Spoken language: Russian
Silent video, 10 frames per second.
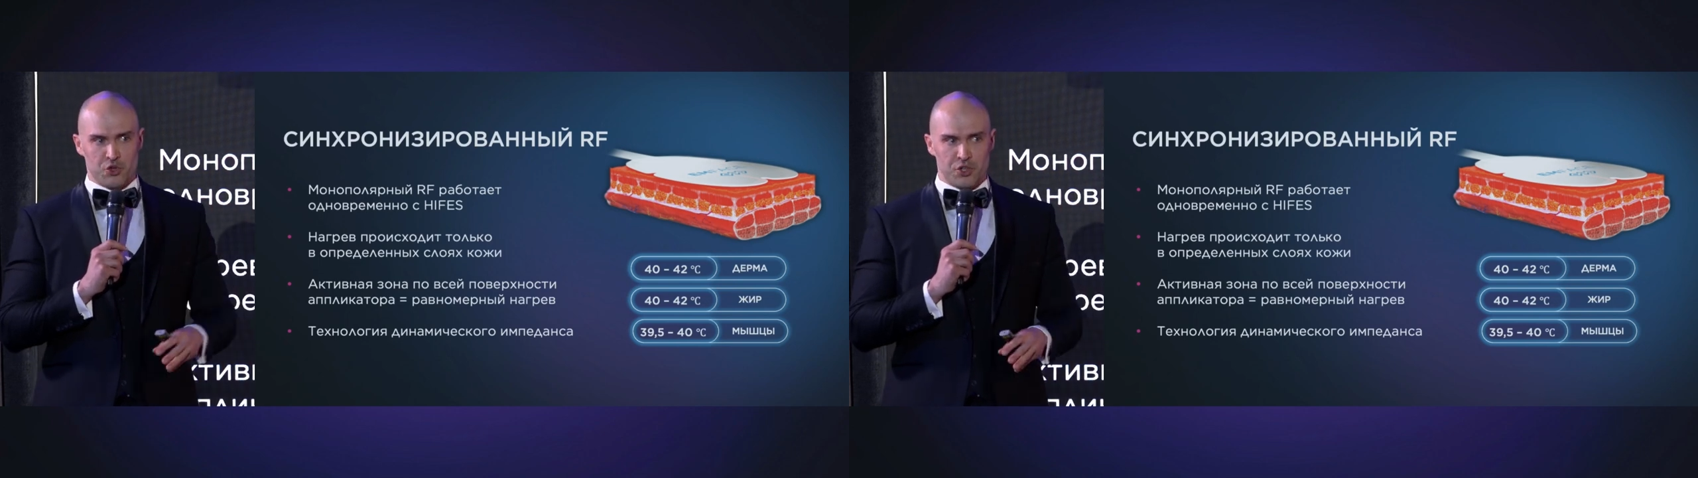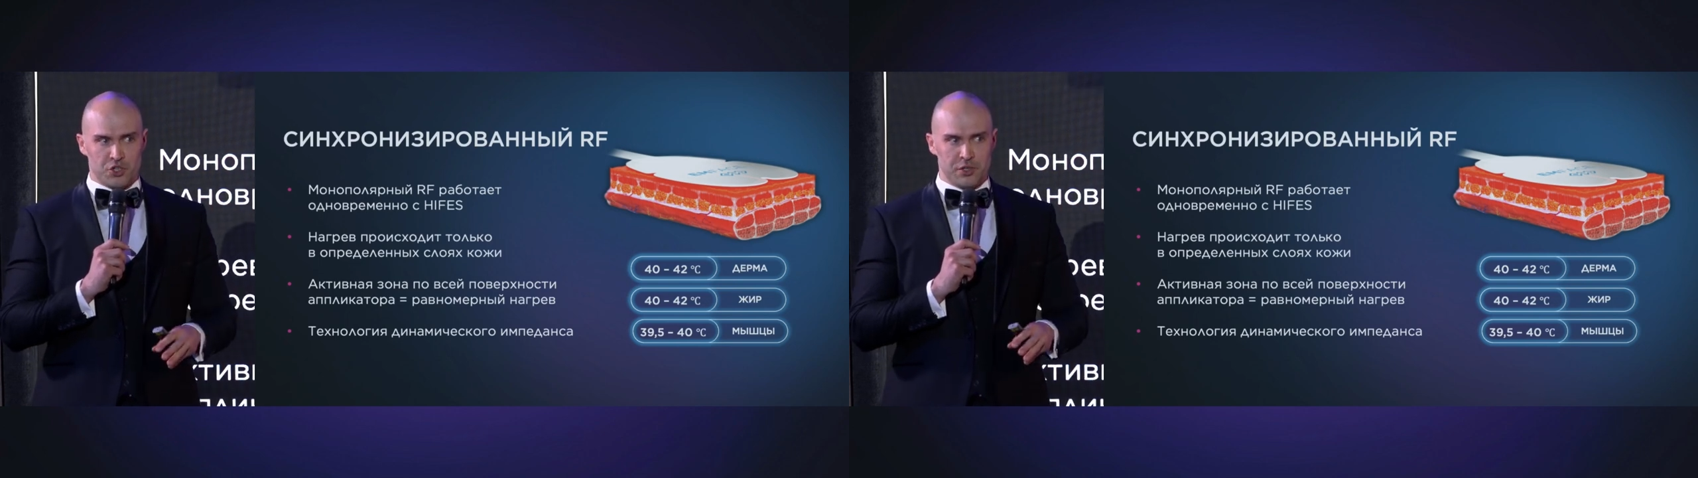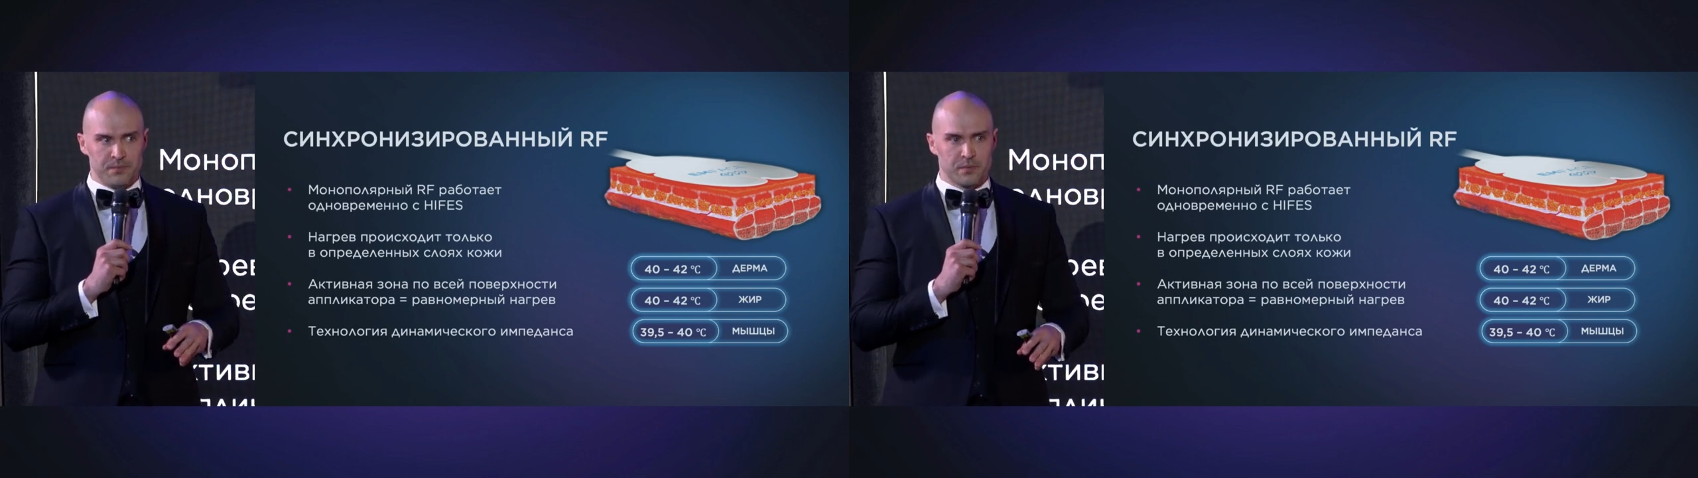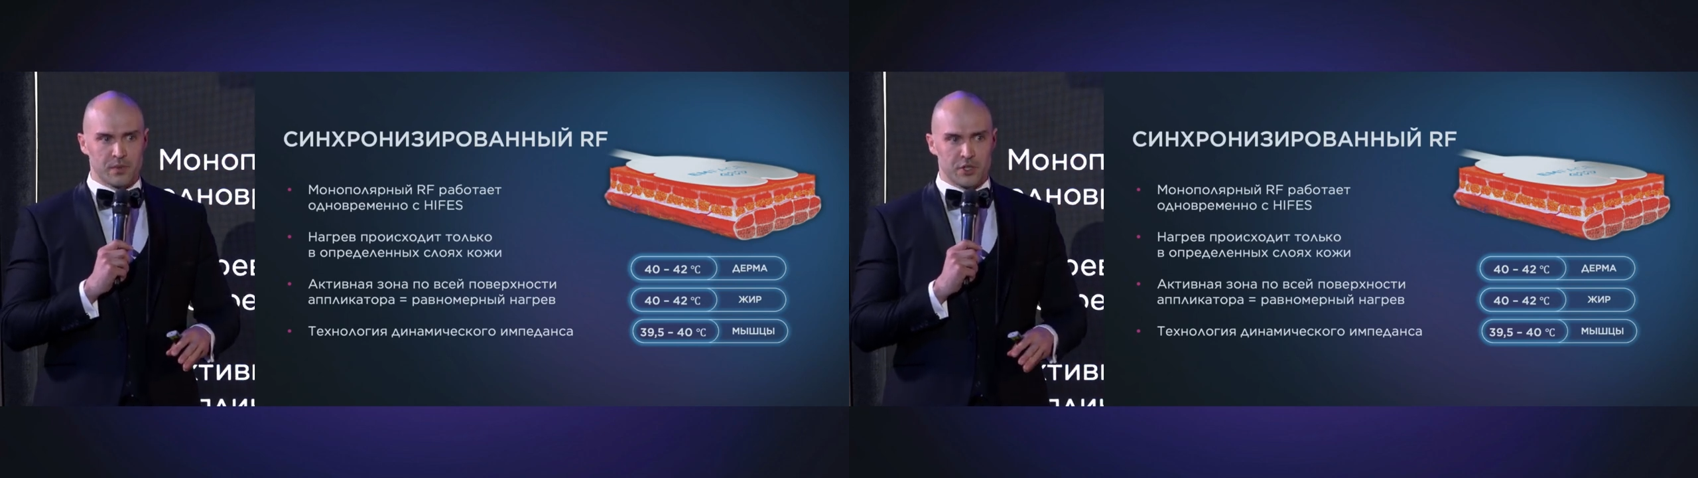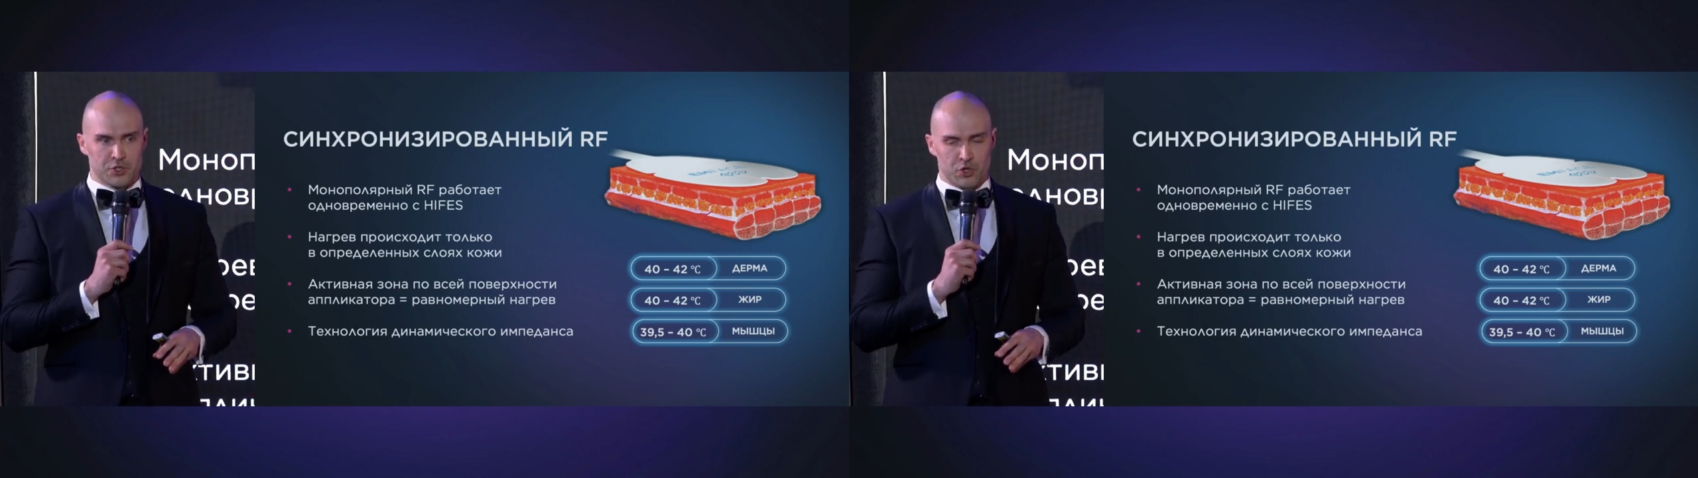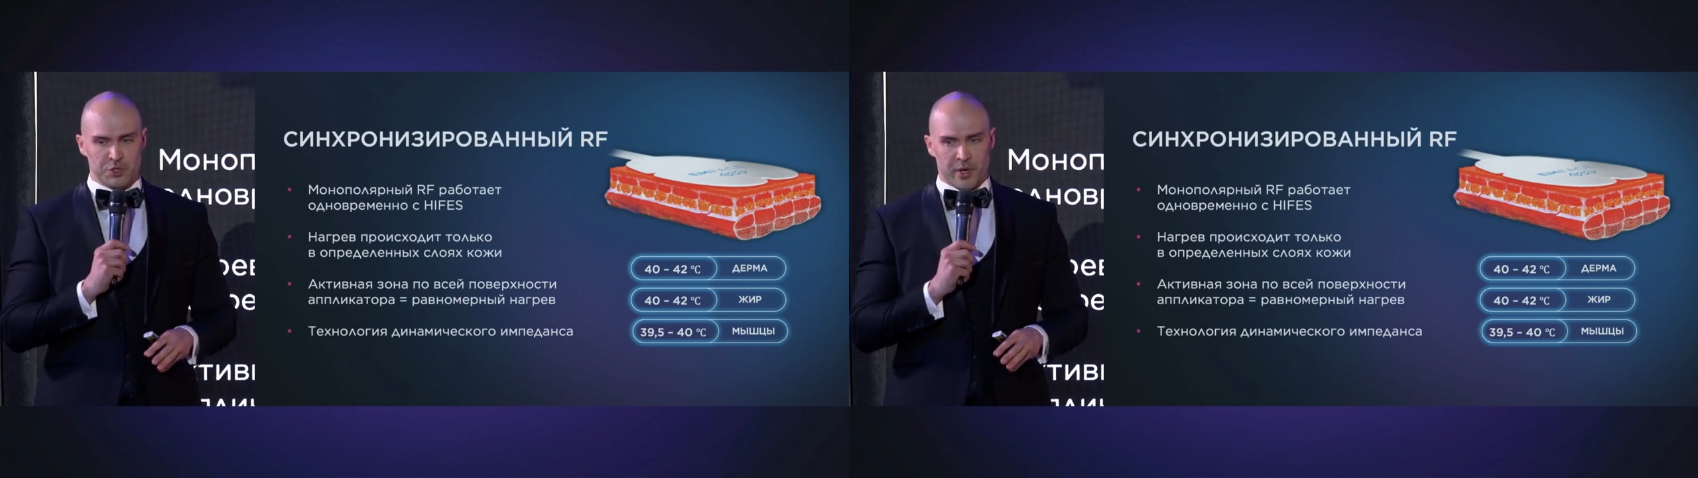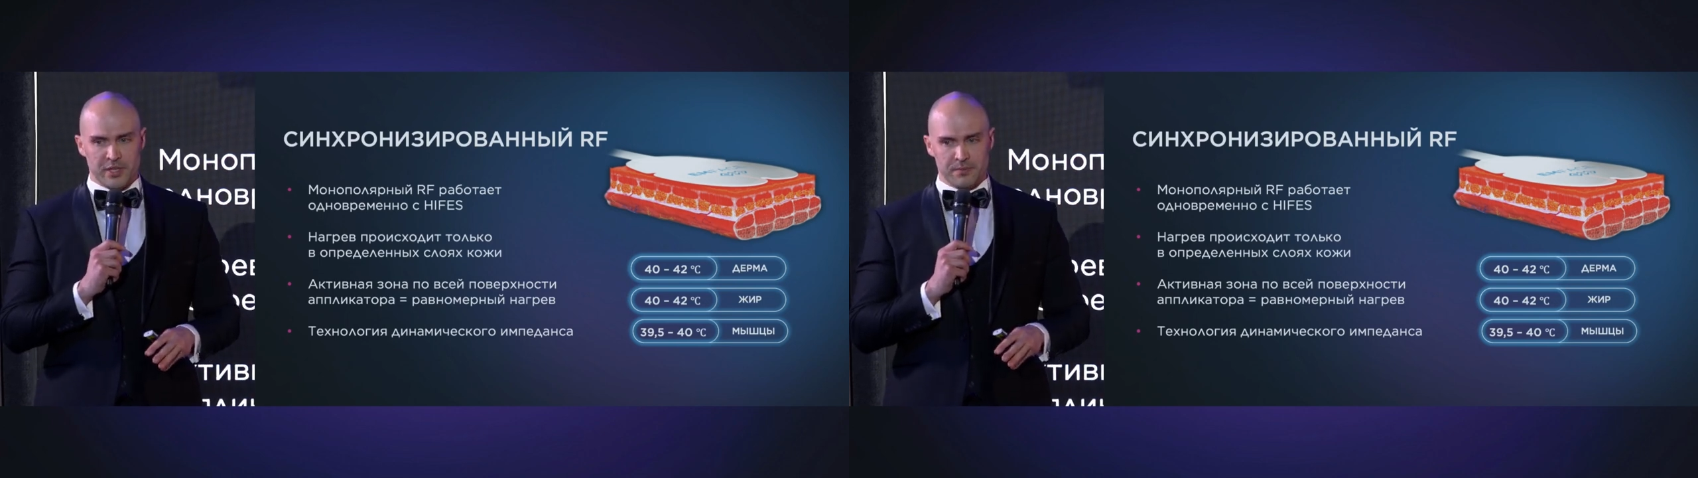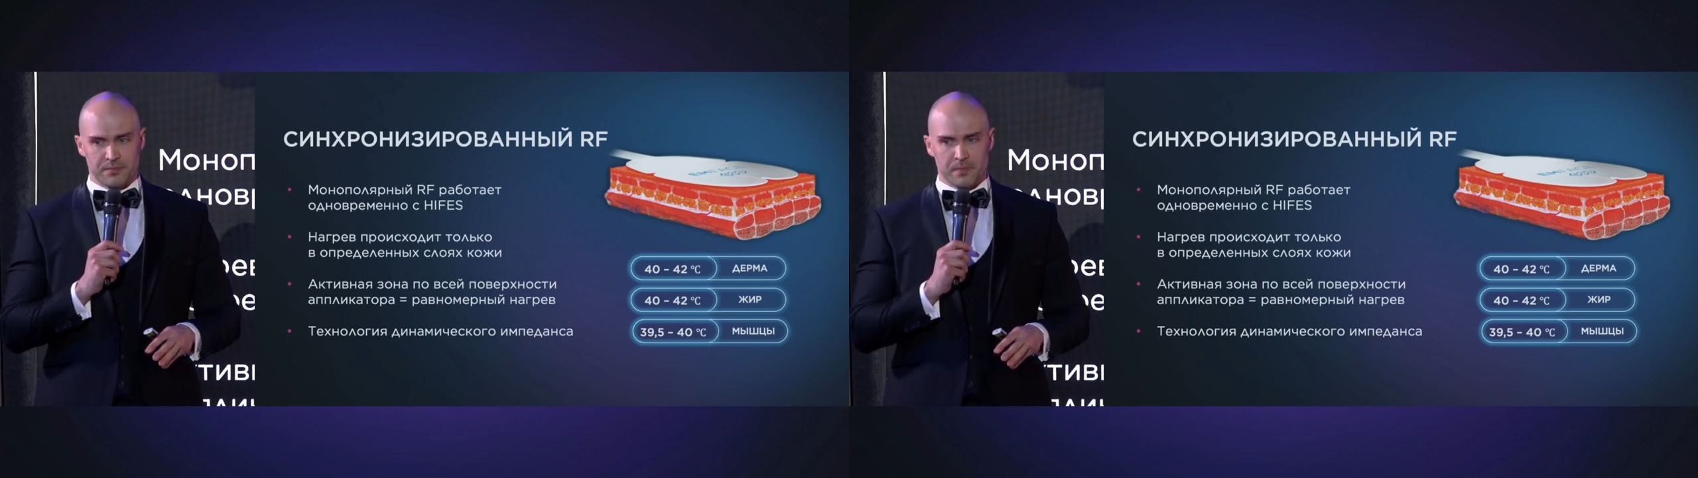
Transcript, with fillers: ниже, слой смаз.